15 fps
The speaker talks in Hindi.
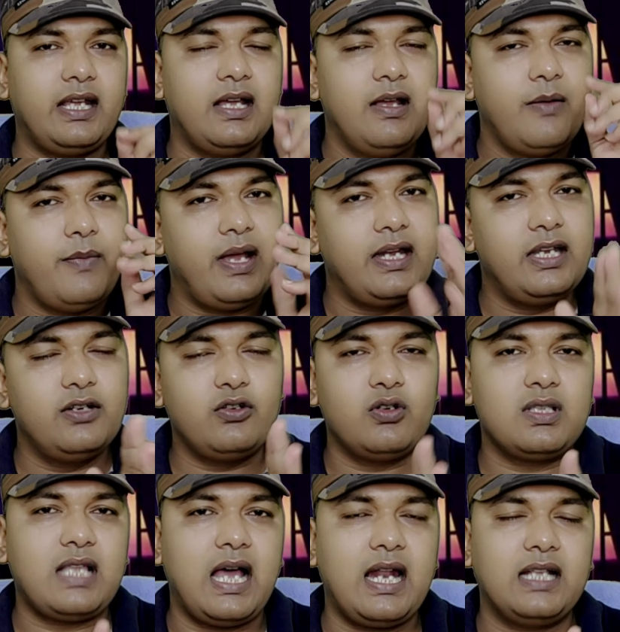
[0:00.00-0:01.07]
है मैंने इनको
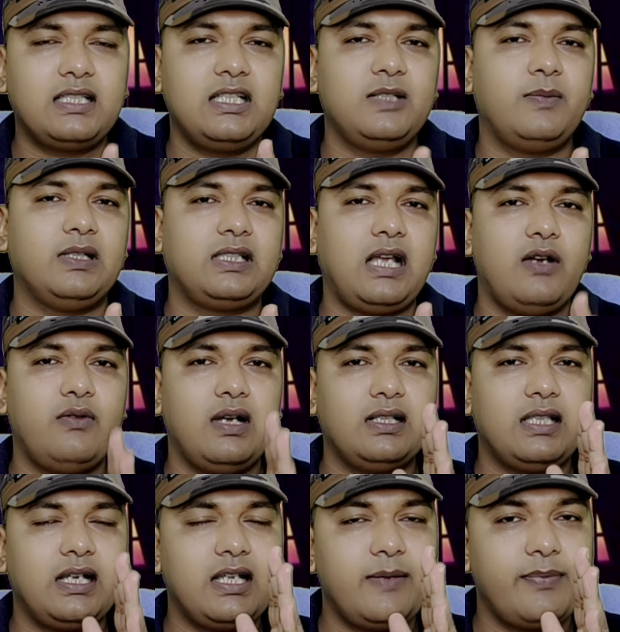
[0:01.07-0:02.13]
सारा चीज़ बताया हुआ था कि